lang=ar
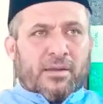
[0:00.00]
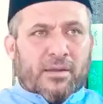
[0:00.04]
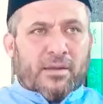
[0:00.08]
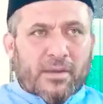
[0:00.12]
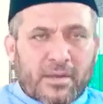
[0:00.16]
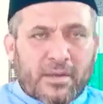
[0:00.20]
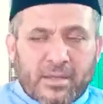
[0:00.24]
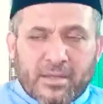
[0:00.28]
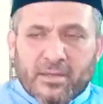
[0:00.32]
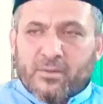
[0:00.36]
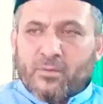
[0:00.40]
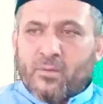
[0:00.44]

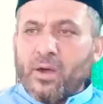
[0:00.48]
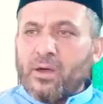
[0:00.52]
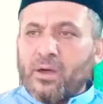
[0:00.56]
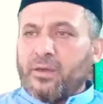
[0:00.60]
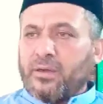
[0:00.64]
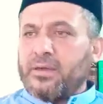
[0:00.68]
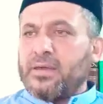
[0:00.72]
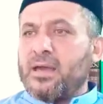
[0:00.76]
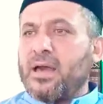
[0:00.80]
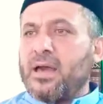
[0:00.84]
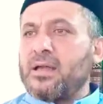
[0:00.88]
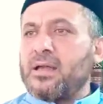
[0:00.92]

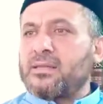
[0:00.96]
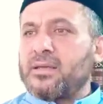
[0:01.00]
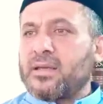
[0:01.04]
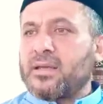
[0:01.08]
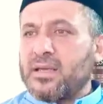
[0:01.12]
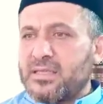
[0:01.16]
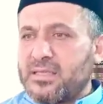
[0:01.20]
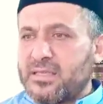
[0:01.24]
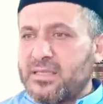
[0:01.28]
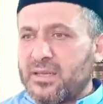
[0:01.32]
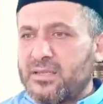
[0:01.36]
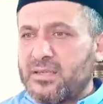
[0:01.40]
لوقعها
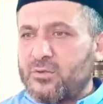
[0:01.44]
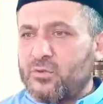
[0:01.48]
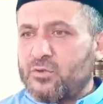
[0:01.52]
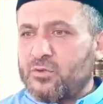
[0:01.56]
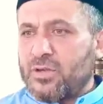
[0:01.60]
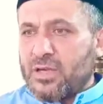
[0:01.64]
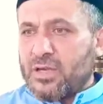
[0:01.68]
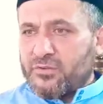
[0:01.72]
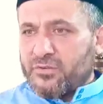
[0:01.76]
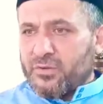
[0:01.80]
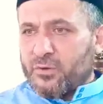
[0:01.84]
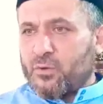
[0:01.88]
تكسر
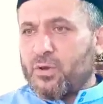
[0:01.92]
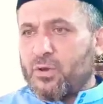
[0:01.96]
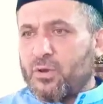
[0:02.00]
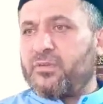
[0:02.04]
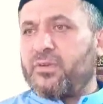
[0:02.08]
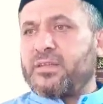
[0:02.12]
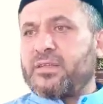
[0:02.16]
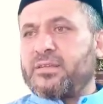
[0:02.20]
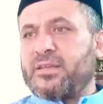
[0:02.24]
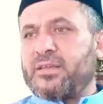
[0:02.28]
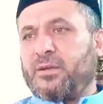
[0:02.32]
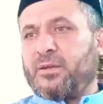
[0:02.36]
الزجاج في
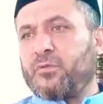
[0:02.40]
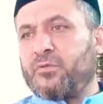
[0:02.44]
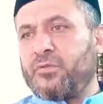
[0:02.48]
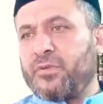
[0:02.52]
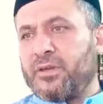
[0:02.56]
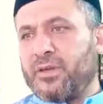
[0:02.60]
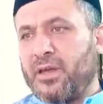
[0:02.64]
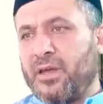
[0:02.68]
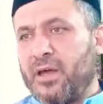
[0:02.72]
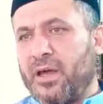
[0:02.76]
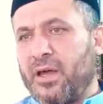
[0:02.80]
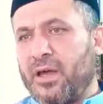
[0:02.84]
الغرفة التي نحن
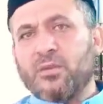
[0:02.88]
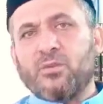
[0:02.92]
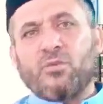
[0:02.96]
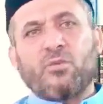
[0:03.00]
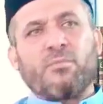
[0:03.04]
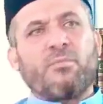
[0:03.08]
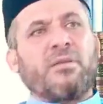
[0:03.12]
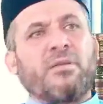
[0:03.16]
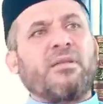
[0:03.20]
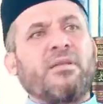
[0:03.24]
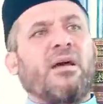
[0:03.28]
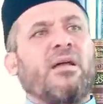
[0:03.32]
فيها
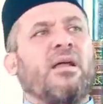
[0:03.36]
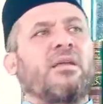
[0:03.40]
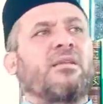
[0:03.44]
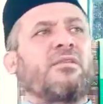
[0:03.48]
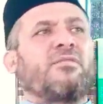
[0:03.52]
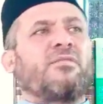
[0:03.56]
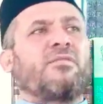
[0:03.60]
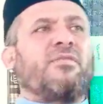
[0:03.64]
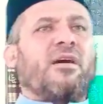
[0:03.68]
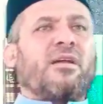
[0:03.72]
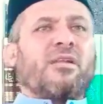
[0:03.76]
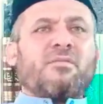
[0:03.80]
بدأ
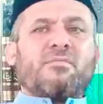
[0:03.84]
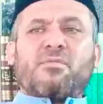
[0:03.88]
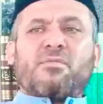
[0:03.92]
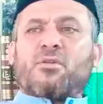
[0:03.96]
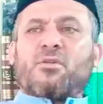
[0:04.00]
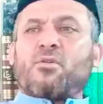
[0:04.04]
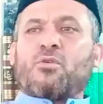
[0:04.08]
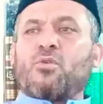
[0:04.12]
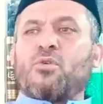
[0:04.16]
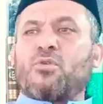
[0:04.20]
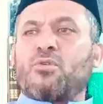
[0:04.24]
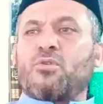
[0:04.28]
الأطفال
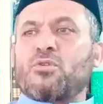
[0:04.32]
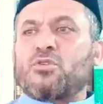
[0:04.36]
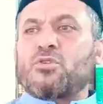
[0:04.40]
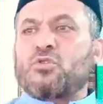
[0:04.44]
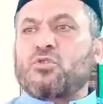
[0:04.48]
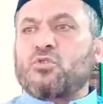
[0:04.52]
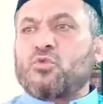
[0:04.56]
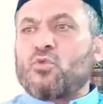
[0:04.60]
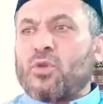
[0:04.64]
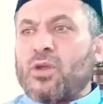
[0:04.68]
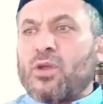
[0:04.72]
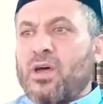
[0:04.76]

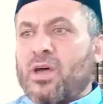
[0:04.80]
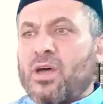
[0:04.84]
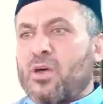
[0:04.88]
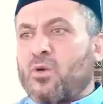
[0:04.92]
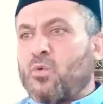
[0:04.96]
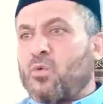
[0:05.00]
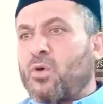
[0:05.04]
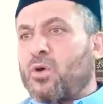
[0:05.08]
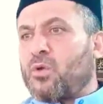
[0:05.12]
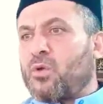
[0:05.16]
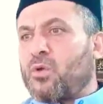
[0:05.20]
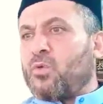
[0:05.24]

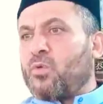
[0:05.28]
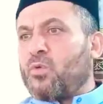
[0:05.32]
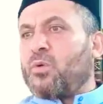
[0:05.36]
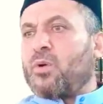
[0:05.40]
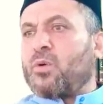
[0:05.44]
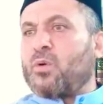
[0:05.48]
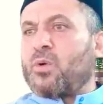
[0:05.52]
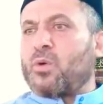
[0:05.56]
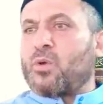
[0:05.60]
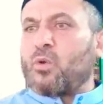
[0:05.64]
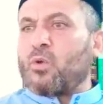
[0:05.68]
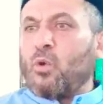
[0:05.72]
الصراخ
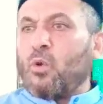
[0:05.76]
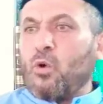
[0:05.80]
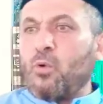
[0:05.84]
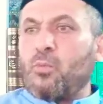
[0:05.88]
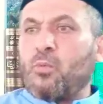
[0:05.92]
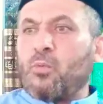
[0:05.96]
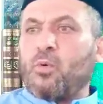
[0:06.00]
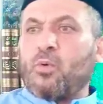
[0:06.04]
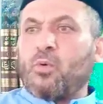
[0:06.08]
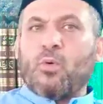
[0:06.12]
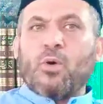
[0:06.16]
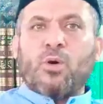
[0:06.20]

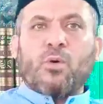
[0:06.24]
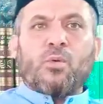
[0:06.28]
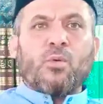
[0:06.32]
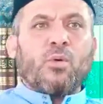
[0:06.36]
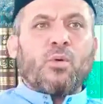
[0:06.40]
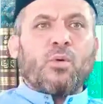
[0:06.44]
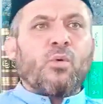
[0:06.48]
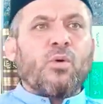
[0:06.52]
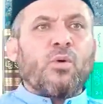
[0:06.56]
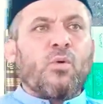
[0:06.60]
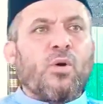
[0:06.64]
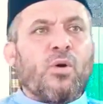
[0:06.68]
والرعب
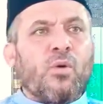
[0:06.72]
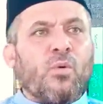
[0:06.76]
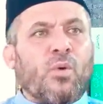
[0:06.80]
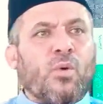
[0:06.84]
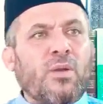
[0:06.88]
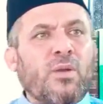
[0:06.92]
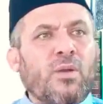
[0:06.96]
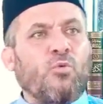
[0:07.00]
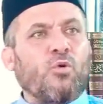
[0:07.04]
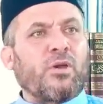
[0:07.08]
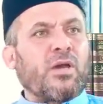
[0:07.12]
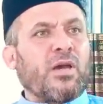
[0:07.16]

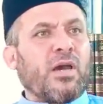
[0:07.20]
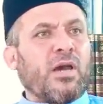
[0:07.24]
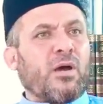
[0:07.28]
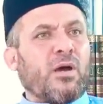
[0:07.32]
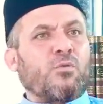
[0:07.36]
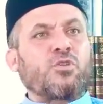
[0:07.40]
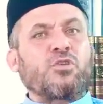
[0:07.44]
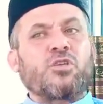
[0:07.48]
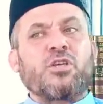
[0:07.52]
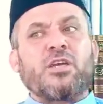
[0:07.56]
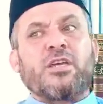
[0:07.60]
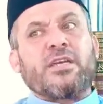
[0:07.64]

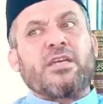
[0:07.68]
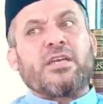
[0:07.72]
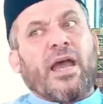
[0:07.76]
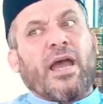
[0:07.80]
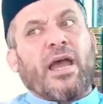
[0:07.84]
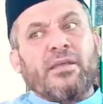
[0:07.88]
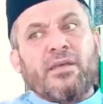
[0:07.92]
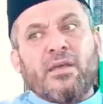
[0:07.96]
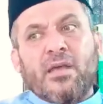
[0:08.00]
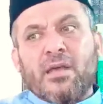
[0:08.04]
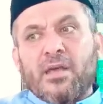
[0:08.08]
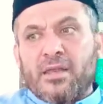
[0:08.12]
والبكاء والشيء
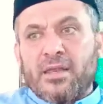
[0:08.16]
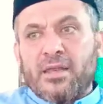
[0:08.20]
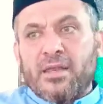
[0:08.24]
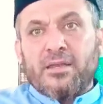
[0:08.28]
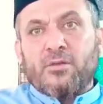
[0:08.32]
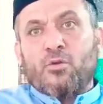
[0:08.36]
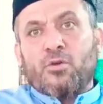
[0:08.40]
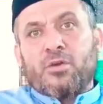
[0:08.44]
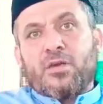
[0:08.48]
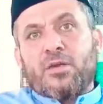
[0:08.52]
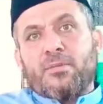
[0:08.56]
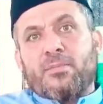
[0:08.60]
يعني
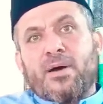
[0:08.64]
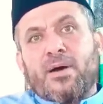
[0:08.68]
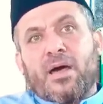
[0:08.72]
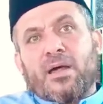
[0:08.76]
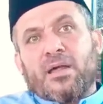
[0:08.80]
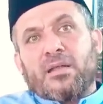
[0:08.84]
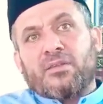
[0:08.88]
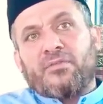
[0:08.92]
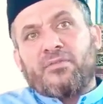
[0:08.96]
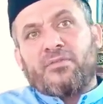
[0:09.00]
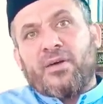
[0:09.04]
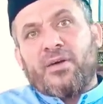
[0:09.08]
لأن الكبار
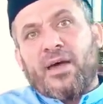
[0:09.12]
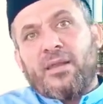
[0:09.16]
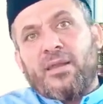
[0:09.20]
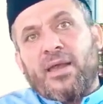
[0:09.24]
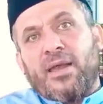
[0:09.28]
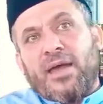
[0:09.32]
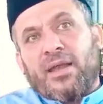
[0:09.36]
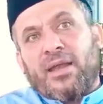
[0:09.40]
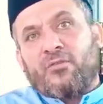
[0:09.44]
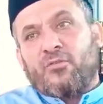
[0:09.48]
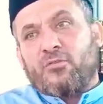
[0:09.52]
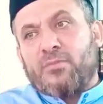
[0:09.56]
الأطفال
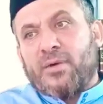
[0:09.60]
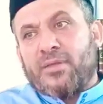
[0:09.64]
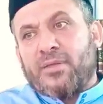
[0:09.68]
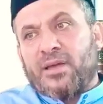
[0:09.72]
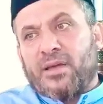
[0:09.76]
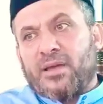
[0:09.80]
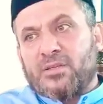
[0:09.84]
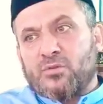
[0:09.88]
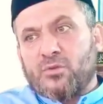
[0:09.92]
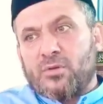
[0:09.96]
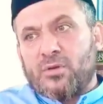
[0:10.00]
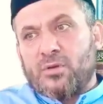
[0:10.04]
لا يعرفوا ماذا
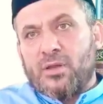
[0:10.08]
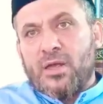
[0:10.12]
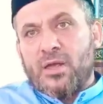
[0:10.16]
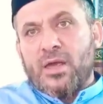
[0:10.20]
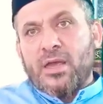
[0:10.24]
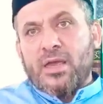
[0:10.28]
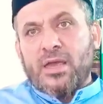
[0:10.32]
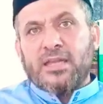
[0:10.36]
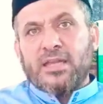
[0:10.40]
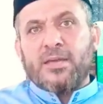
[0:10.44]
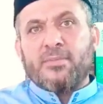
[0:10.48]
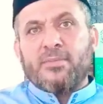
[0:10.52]
يحصل
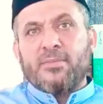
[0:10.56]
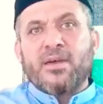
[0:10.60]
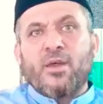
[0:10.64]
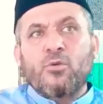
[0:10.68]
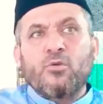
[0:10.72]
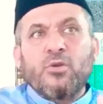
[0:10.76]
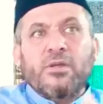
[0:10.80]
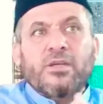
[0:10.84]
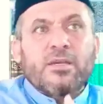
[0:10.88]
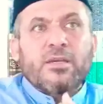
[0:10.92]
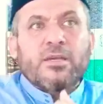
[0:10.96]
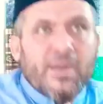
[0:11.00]
حينما
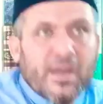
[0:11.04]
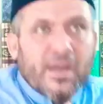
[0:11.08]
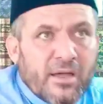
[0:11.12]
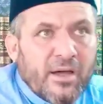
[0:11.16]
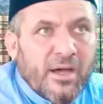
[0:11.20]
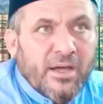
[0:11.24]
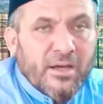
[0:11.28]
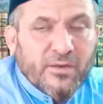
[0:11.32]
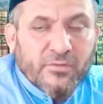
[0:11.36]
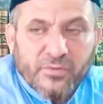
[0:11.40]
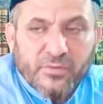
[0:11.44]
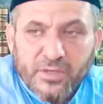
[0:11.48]
يرون الكبار
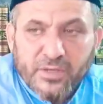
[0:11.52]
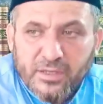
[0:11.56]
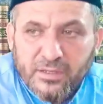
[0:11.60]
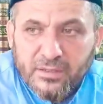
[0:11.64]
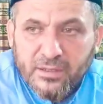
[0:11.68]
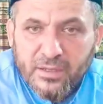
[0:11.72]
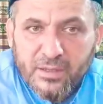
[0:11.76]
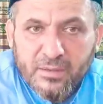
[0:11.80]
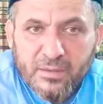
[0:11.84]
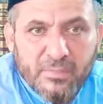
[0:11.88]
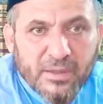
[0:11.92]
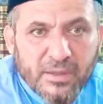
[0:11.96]

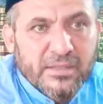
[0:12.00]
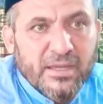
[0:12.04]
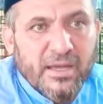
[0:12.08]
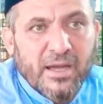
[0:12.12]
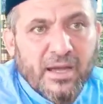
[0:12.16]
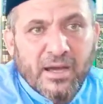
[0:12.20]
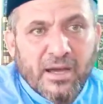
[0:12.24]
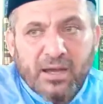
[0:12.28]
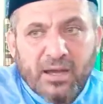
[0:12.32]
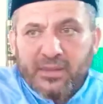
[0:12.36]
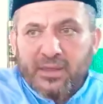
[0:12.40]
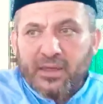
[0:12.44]
خائفين
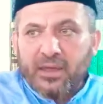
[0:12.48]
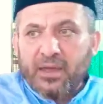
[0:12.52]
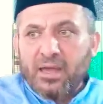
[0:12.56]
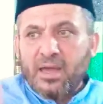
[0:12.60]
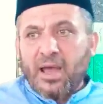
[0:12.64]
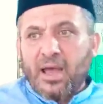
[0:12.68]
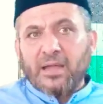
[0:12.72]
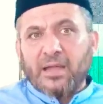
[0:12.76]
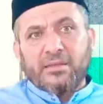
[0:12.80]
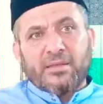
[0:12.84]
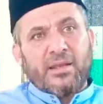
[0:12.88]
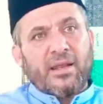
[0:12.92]
بدأ هكذا
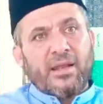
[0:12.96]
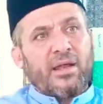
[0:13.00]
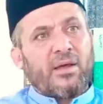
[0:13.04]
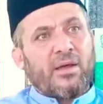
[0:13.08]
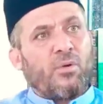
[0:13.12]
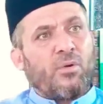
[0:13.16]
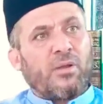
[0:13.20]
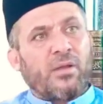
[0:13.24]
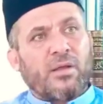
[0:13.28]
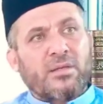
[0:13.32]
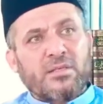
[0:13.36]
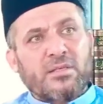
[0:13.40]
حتى لا
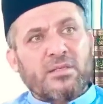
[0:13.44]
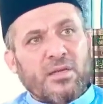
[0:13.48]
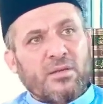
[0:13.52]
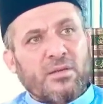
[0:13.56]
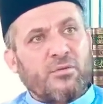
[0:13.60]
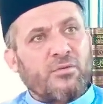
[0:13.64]
والله